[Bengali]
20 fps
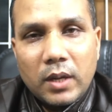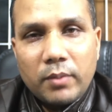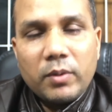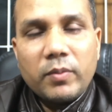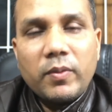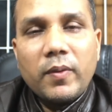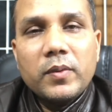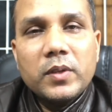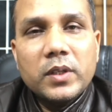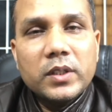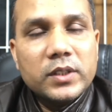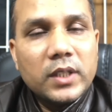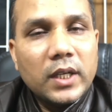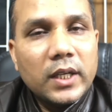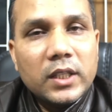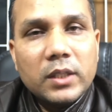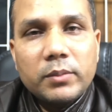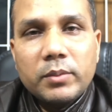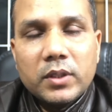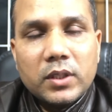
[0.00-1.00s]
আমার ফ্যামিলিকে
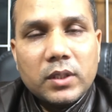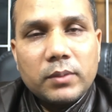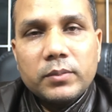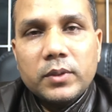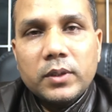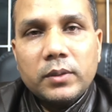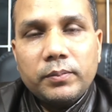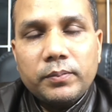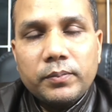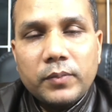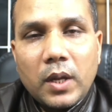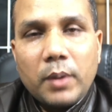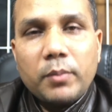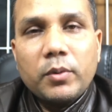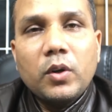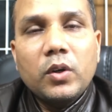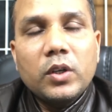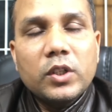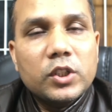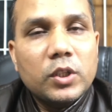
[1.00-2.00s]
চালাইতে পারতাম না
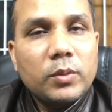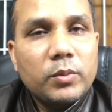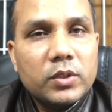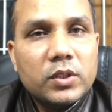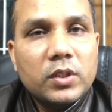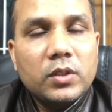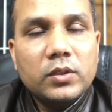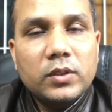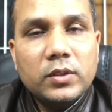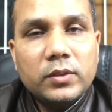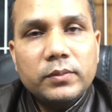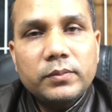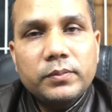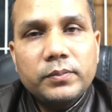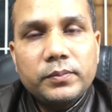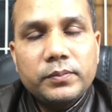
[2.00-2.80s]
আমার অনেক সমস্যা হতো